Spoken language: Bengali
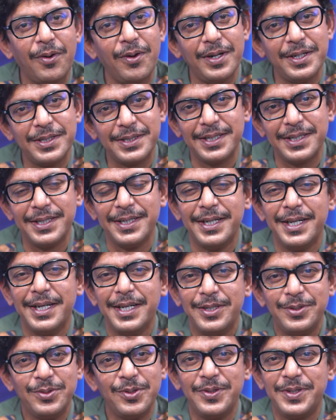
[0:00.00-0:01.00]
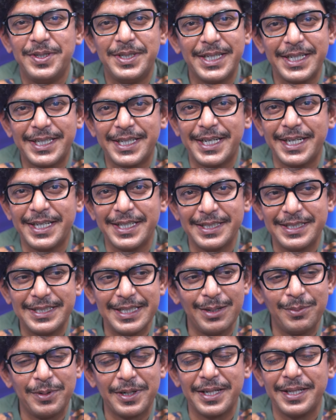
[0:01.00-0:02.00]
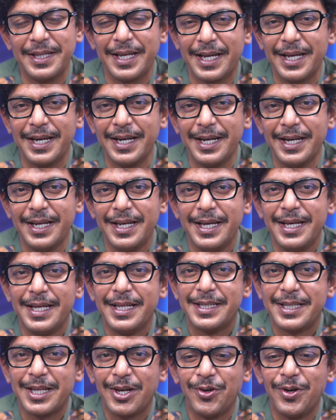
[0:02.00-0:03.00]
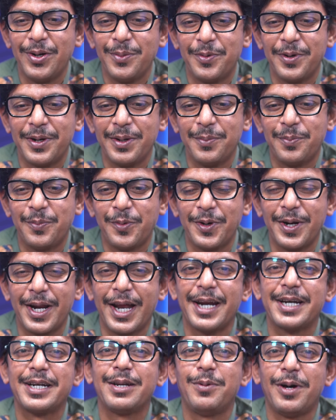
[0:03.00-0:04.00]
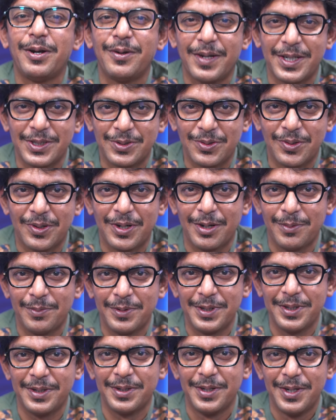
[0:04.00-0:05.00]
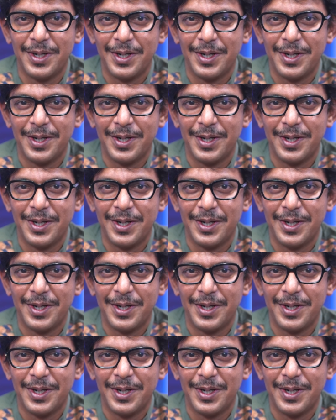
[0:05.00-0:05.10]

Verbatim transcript: হলে এসে যদি টিকিট কেটে সিনেমাটা দেখেন তাহলে পরে পরে আর একটা ভালো কাজ করার আমাদের